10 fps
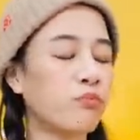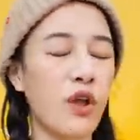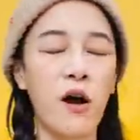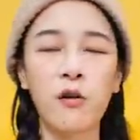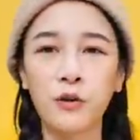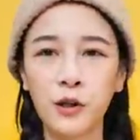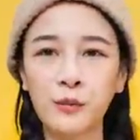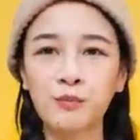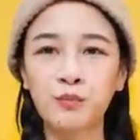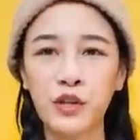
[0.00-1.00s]
然后
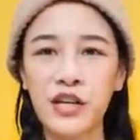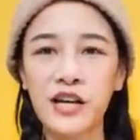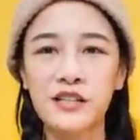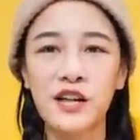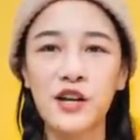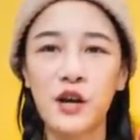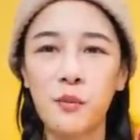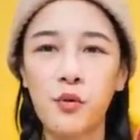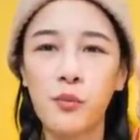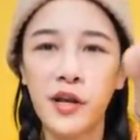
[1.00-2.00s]
呢，一样也是要咬个
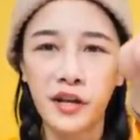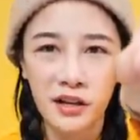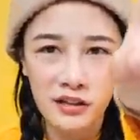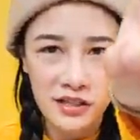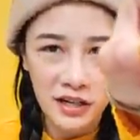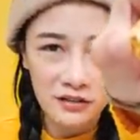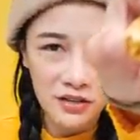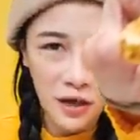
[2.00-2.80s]
薄面给大家看一